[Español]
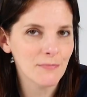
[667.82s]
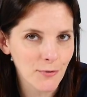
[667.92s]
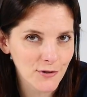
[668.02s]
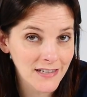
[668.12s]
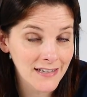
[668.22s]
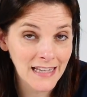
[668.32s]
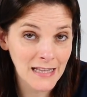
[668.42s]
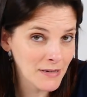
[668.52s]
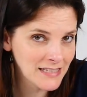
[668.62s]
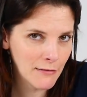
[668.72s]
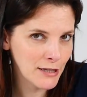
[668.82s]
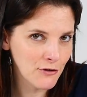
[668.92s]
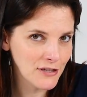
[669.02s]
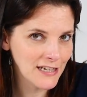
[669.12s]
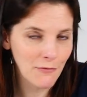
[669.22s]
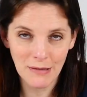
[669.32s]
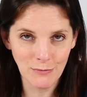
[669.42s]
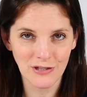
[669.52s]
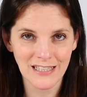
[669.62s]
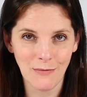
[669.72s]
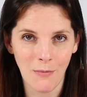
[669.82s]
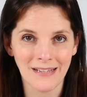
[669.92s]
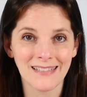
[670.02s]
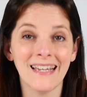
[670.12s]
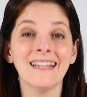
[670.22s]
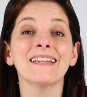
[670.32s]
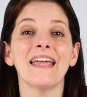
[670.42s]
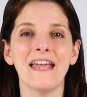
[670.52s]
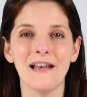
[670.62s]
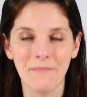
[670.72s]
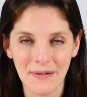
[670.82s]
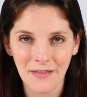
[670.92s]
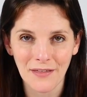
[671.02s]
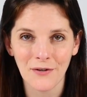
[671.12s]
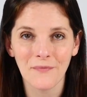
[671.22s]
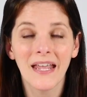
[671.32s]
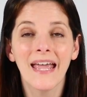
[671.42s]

importan y además hablando de Xiaomi muchísimo más, que es el precio.